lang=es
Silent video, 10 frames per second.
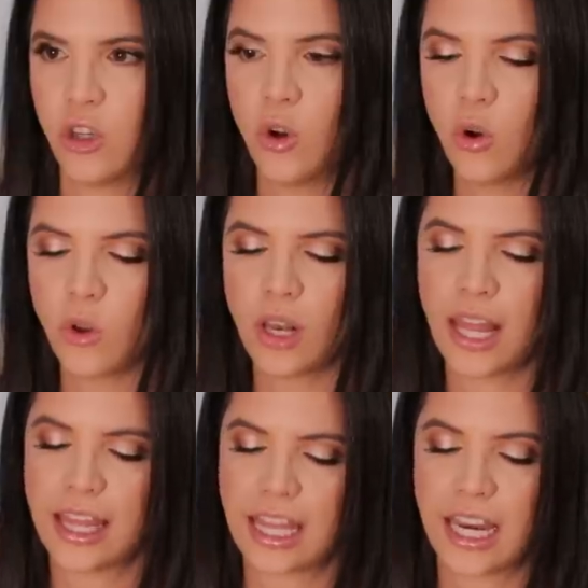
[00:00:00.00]
Yo les
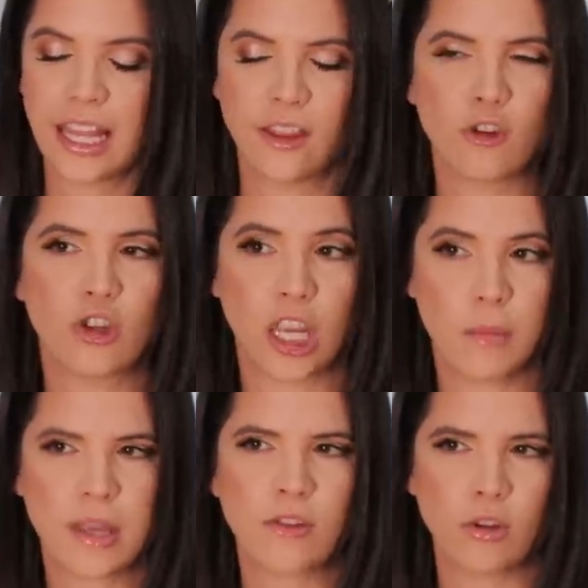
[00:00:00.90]
estaré dando
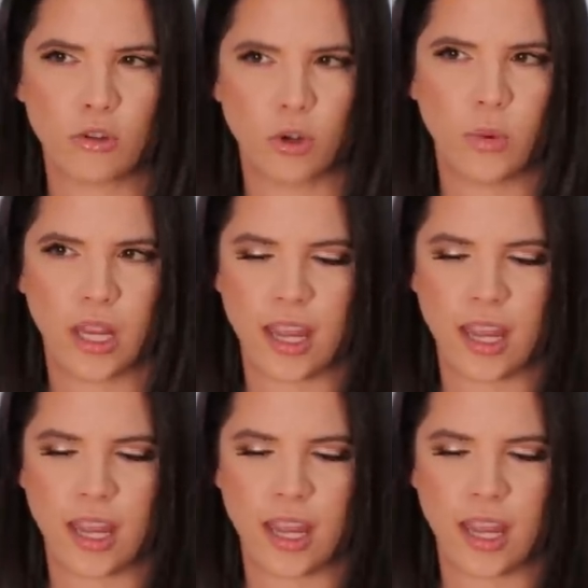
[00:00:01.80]
seguimiento sobre